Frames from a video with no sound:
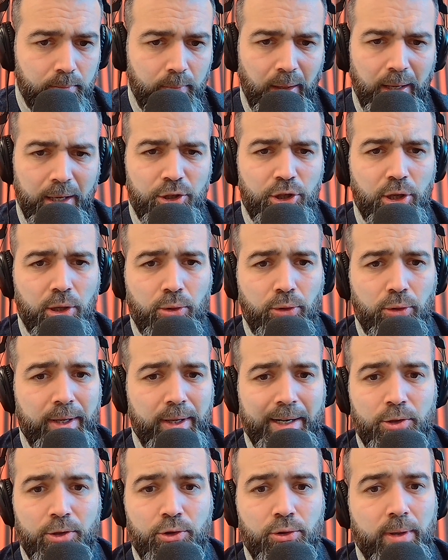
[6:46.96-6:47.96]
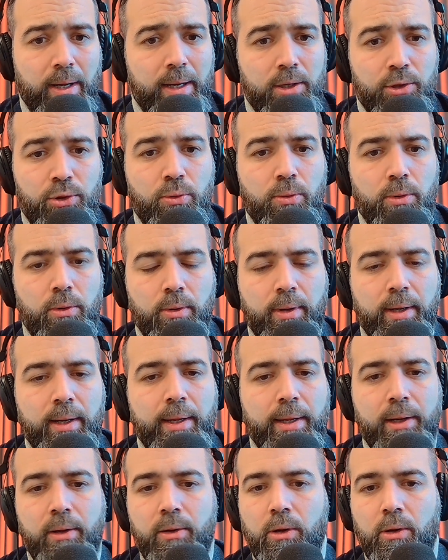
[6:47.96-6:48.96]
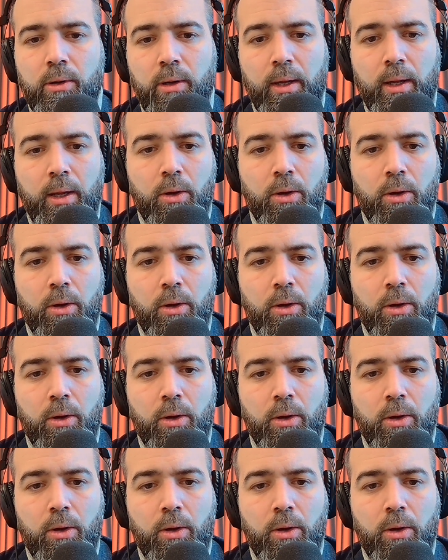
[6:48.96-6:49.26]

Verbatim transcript: e cerco di ragionare su quello che leggo.